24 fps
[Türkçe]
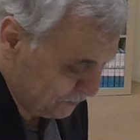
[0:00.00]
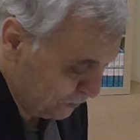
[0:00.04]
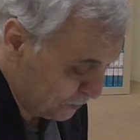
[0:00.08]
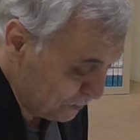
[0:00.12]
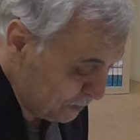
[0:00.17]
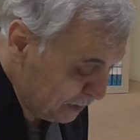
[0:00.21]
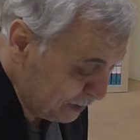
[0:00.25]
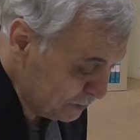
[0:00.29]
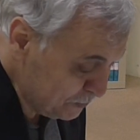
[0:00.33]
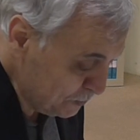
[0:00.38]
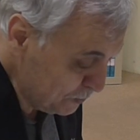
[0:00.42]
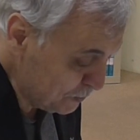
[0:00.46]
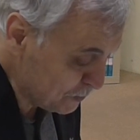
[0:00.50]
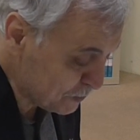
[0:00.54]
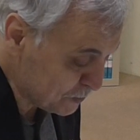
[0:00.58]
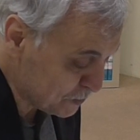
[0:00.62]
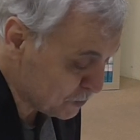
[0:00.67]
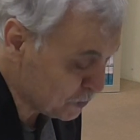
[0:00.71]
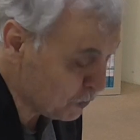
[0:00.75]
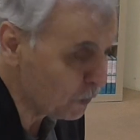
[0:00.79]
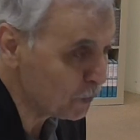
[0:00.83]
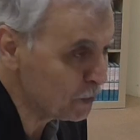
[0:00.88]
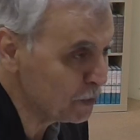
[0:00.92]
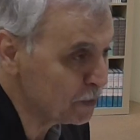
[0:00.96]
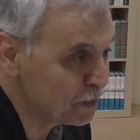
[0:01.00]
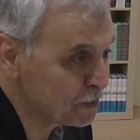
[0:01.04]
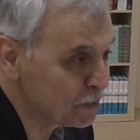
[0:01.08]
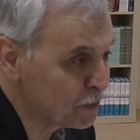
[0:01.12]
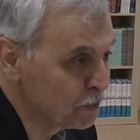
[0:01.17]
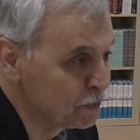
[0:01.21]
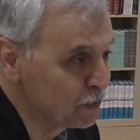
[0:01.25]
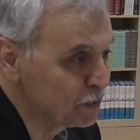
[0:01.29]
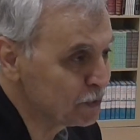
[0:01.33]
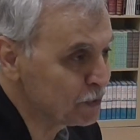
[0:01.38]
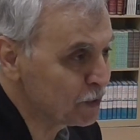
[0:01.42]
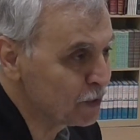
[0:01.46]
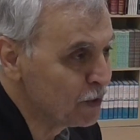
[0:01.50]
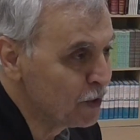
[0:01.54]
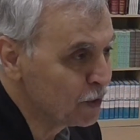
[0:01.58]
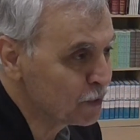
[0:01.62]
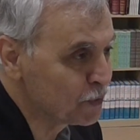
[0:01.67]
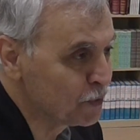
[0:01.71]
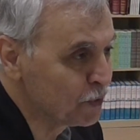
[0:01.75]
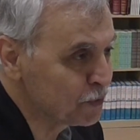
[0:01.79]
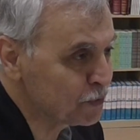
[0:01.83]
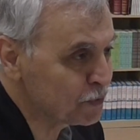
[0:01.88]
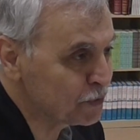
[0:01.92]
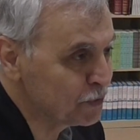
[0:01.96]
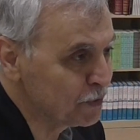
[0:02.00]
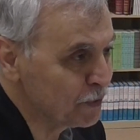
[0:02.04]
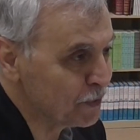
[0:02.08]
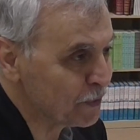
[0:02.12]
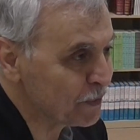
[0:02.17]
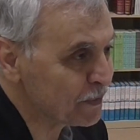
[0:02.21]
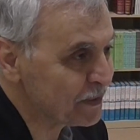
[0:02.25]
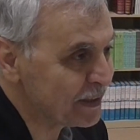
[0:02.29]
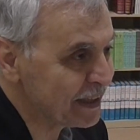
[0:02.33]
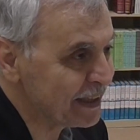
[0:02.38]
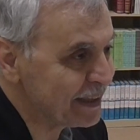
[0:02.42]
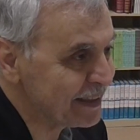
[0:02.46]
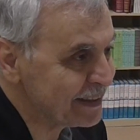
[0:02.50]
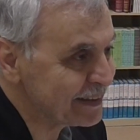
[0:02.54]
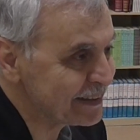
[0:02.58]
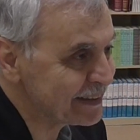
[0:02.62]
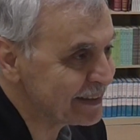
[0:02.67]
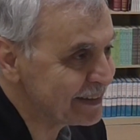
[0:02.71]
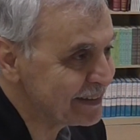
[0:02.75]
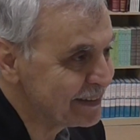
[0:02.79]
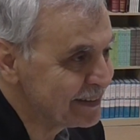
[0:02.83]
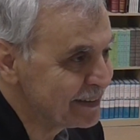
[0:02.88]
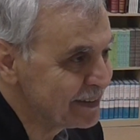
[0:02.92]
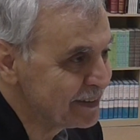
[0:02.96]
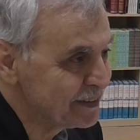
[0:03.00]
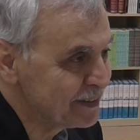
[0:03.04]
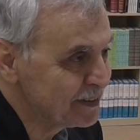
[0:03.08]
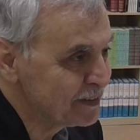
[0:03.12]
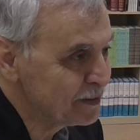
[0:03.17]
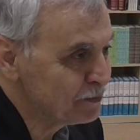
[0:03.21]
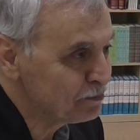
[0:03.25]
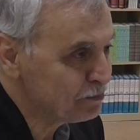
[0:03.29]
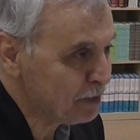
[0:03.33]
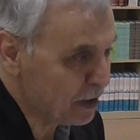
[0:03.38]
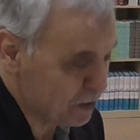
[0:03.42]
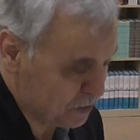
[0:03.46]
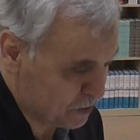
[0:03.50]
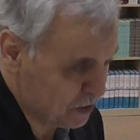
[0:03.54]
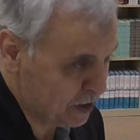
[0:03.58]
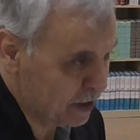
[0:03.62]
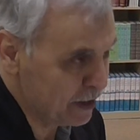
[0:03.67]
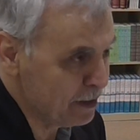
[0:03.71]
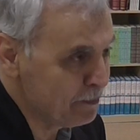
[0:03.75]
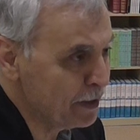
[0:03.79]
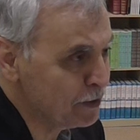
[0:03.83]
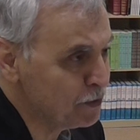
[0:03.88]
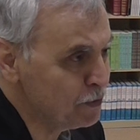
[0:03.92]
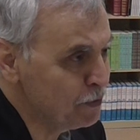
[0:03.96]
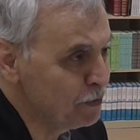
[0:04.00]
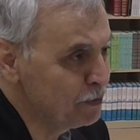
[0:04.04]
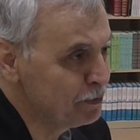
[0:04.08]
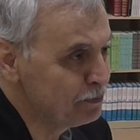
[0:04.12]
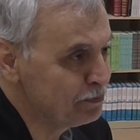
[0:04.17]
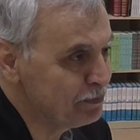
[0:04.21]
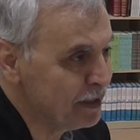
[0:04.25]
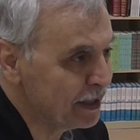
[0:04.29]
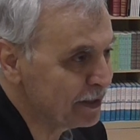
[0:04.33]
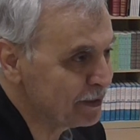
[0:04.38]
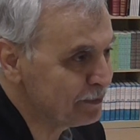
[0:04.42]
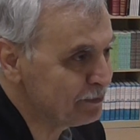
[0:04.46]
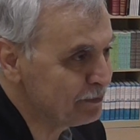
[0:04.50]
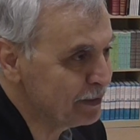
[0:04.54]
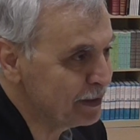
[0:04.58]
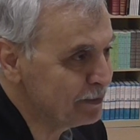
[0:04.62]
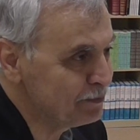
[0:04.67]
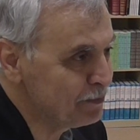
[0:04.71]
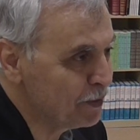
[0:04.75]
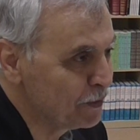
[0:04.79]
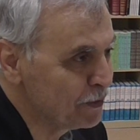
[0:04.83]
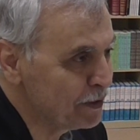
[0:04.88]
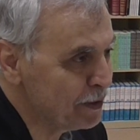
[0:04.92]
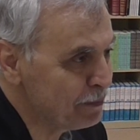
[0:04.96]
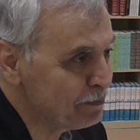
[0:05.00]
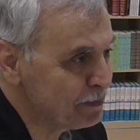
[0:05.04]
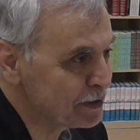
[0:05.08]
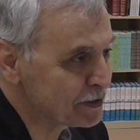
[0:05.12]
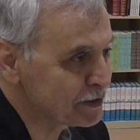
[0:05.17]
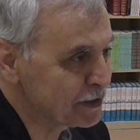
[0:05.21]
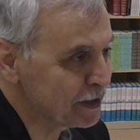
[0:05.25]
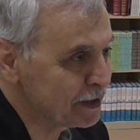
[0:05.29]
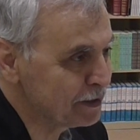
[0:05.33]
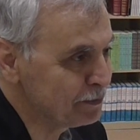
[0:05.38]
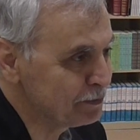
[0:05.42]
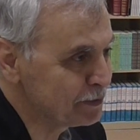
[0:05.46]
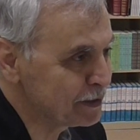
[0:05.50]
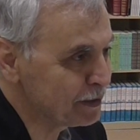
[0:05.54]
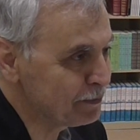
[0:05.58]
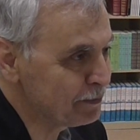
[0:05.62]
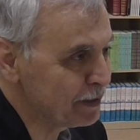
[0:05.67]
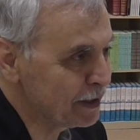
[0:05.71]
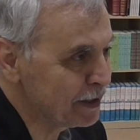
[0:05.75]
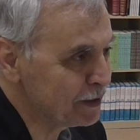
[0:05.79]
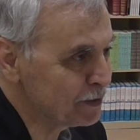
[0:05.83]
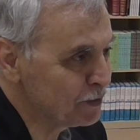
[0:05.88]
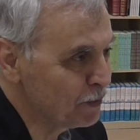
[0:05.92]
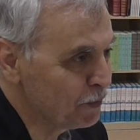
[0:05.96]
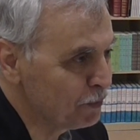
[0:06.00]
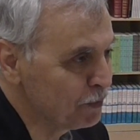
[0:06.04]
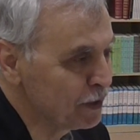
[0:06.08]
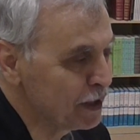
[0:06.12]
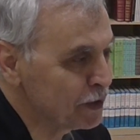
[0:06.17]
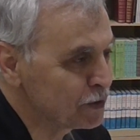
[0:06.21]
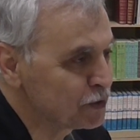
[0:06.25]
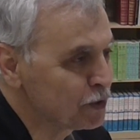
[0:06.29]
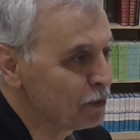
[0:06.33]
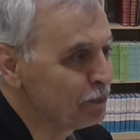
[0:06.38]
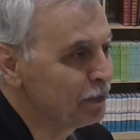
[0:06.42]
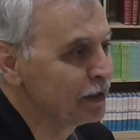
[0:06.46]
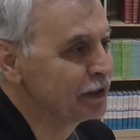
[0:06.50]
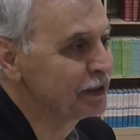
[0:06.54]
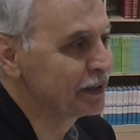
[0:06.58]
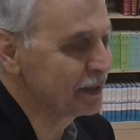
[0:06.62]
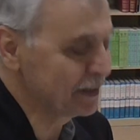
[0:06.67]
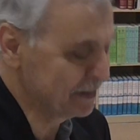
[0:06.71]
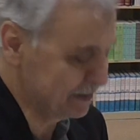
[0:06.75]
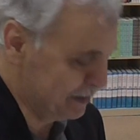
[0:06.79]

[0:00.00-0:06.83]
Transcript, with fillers: Öyle diyor. Koy, kuz, kurt diyor yani. Parçalama günüm ben, ben ondan başka kimse bana ona çobanlık